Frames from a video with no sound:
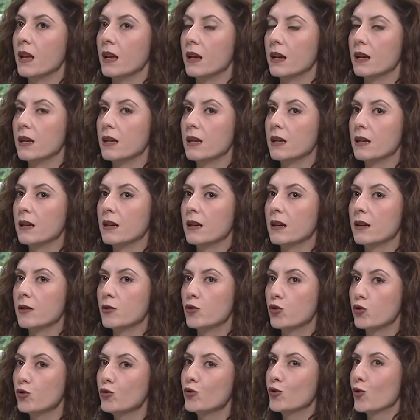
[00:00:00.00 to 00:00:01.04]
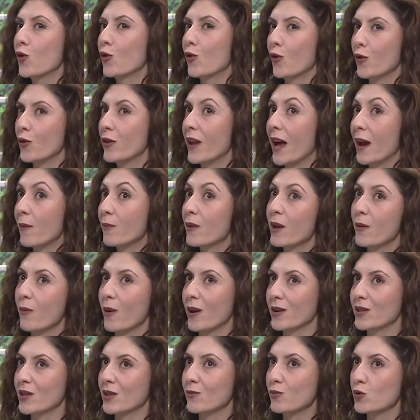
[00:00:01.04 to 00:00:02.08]
ee, şunu çok önermeye
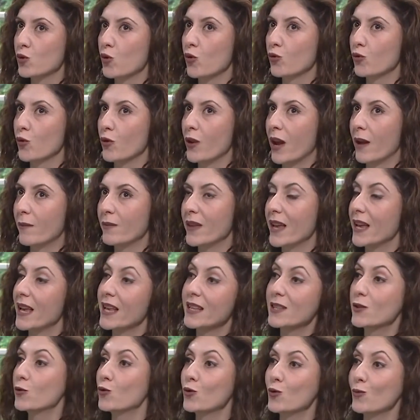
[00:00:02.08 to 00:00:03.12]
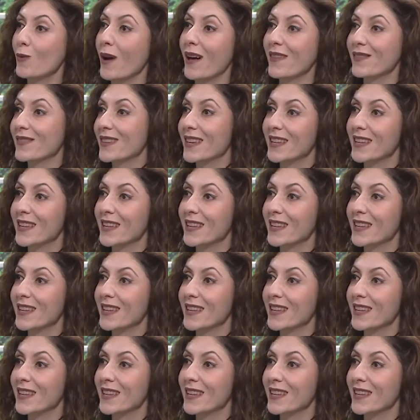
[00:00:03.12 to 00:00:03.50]
başladım son dönemde enstrüman.